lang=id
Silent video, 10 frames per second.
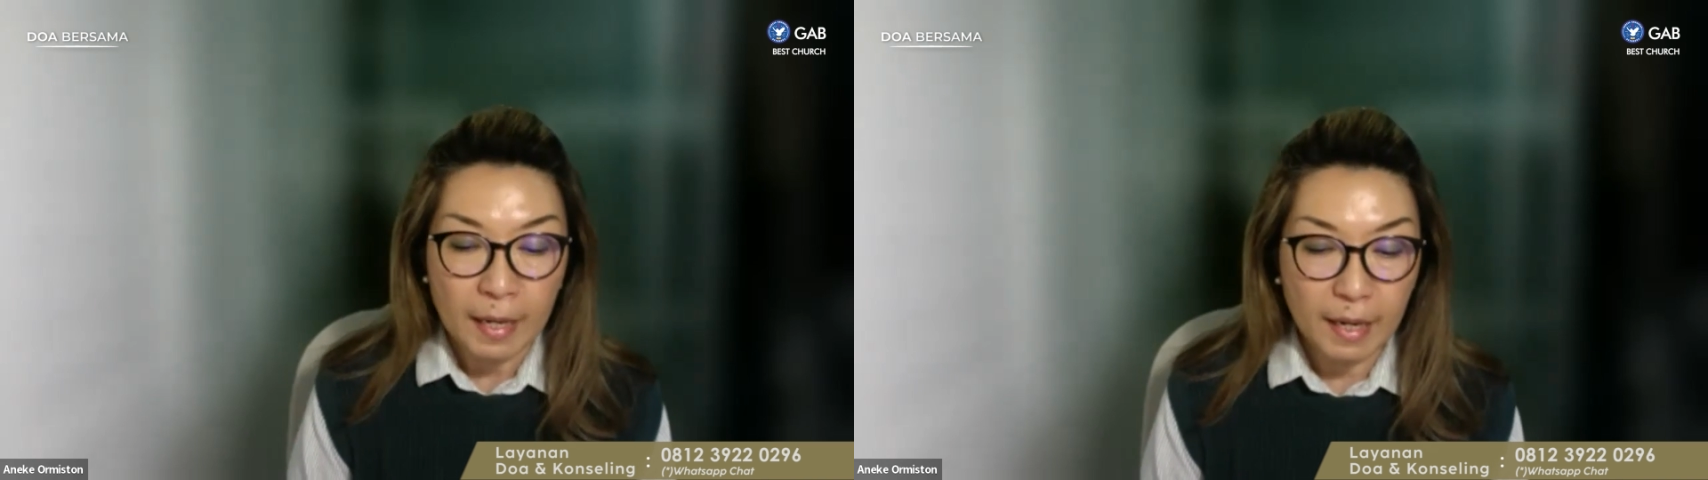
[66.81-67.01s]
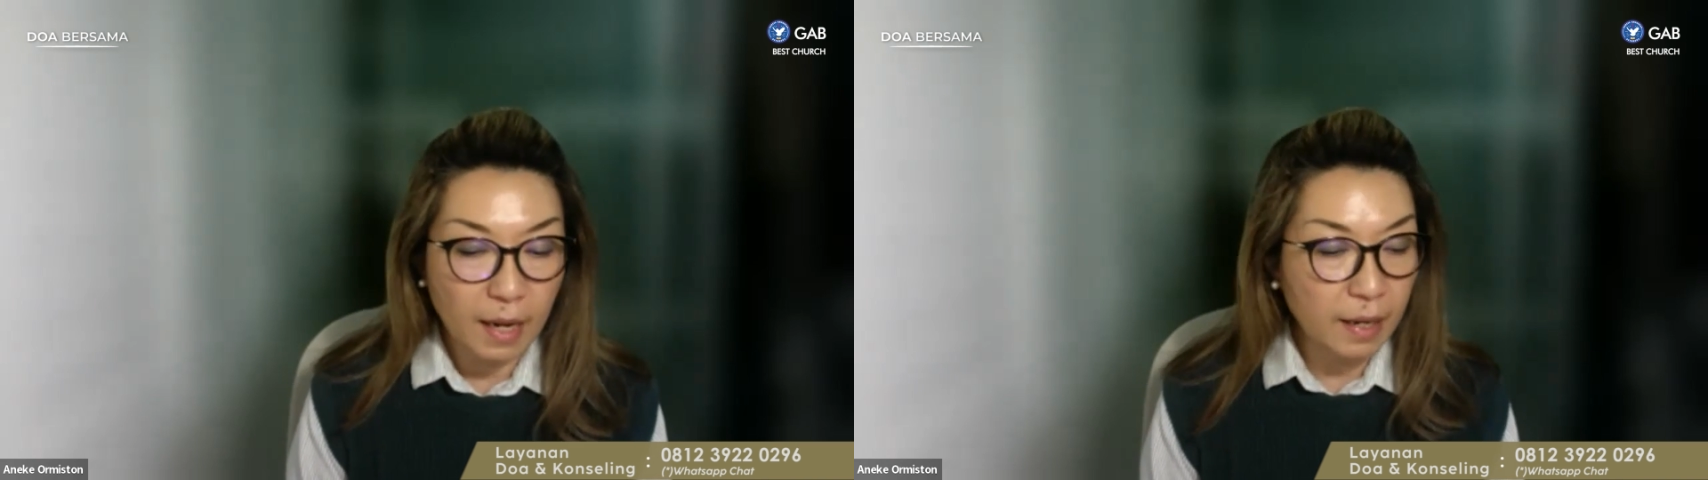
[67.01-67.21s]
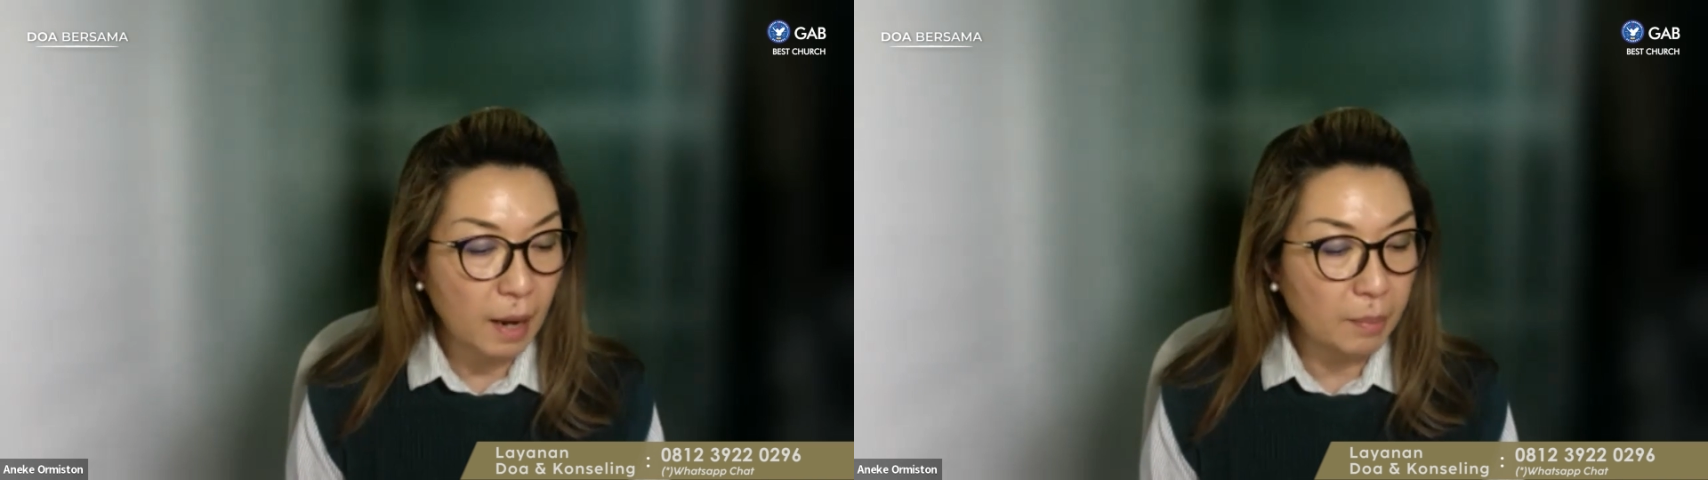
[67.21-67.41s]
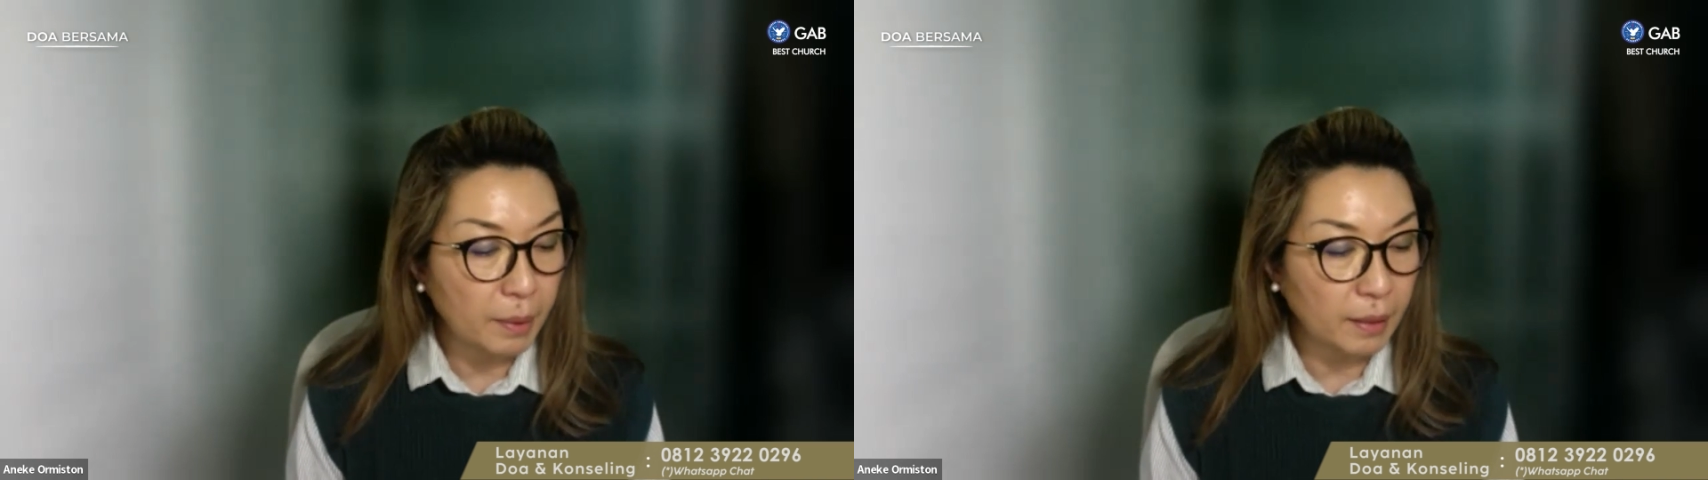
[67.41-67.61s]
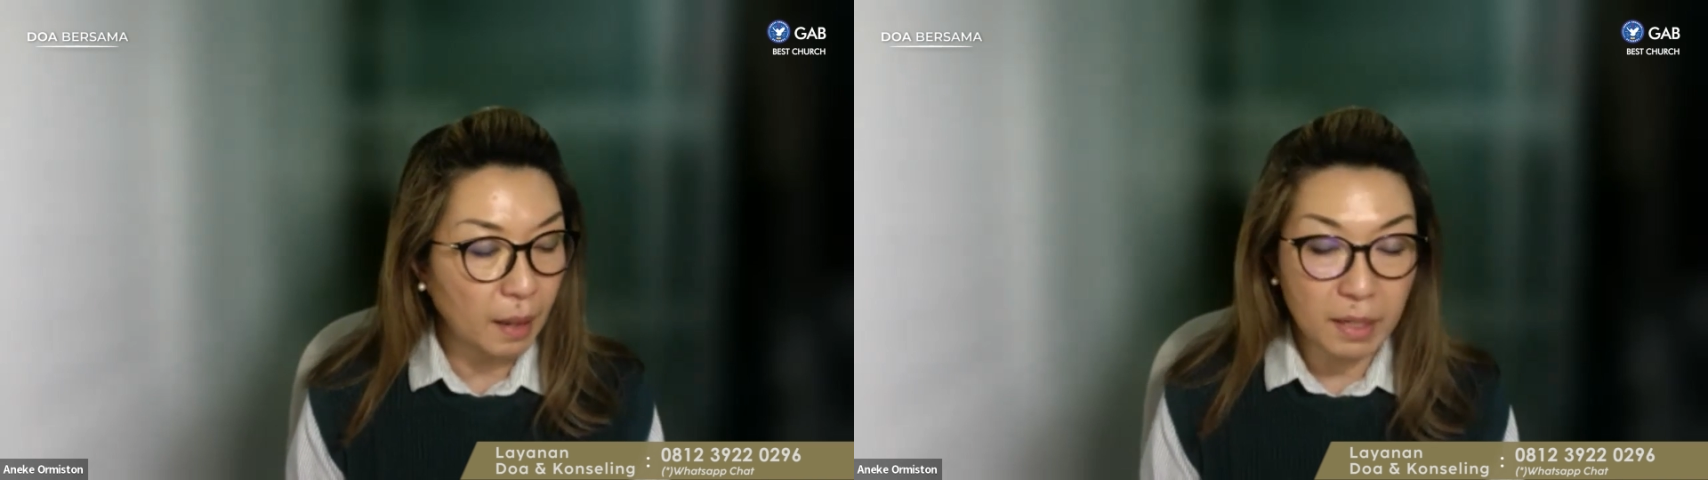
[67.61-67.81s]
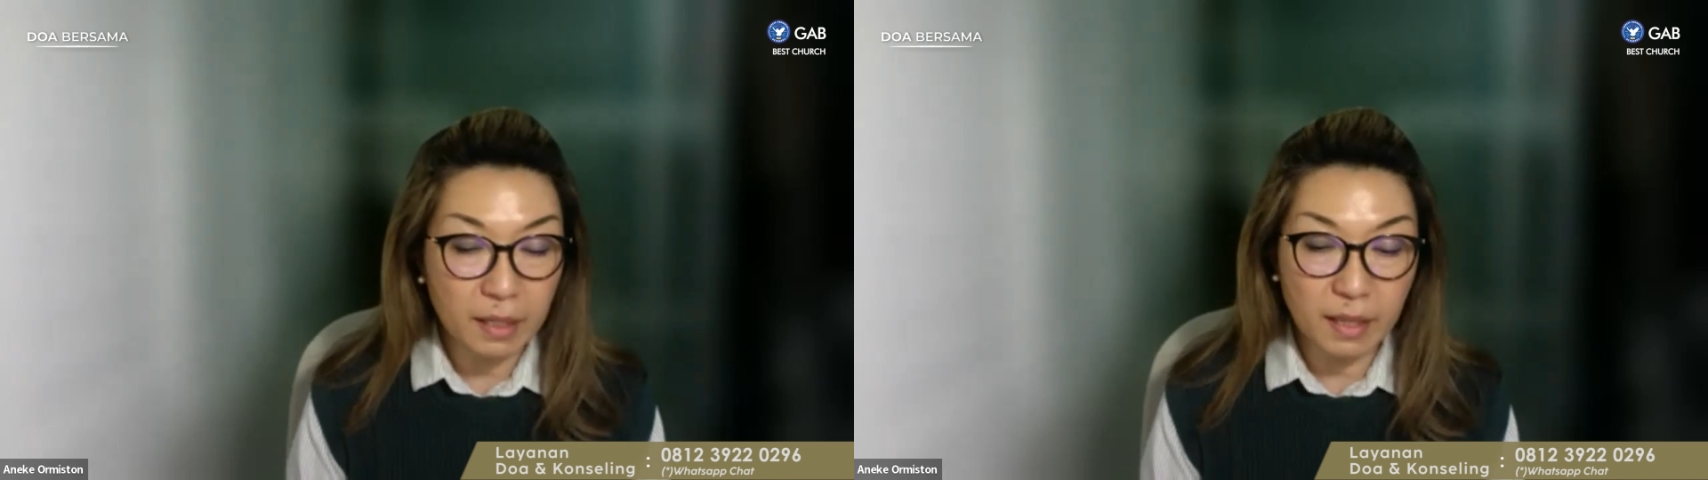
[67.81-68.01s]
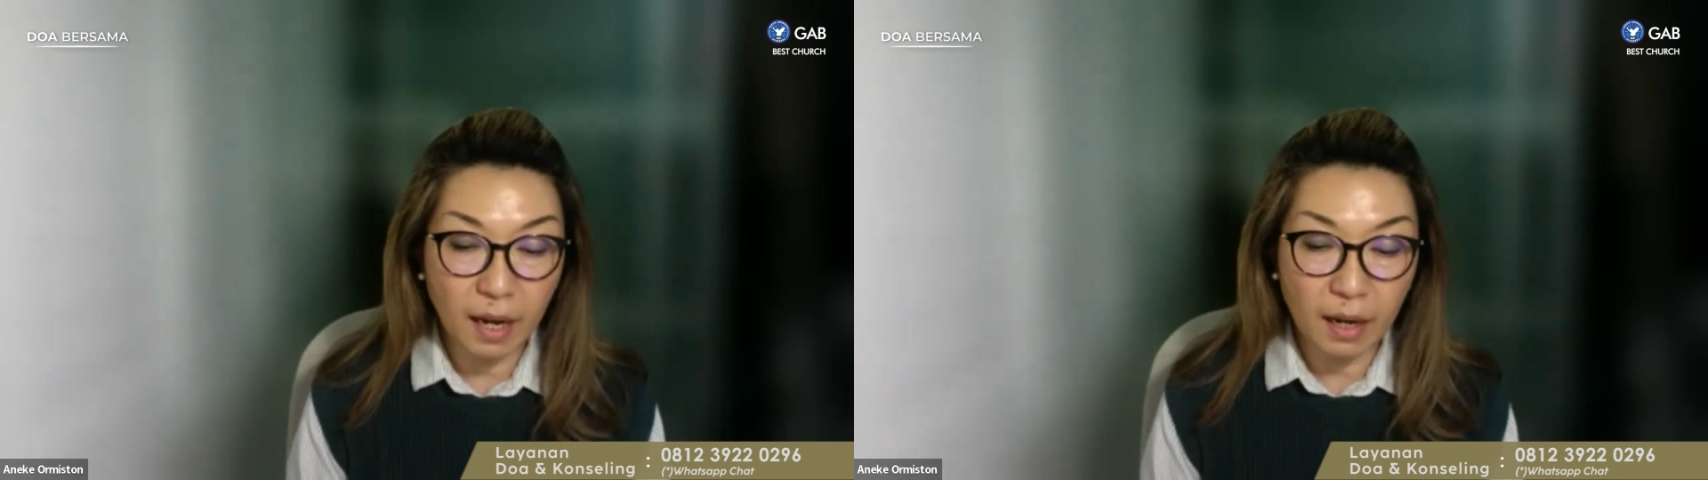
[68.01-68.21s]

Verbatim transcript: Nah, yang pertama kita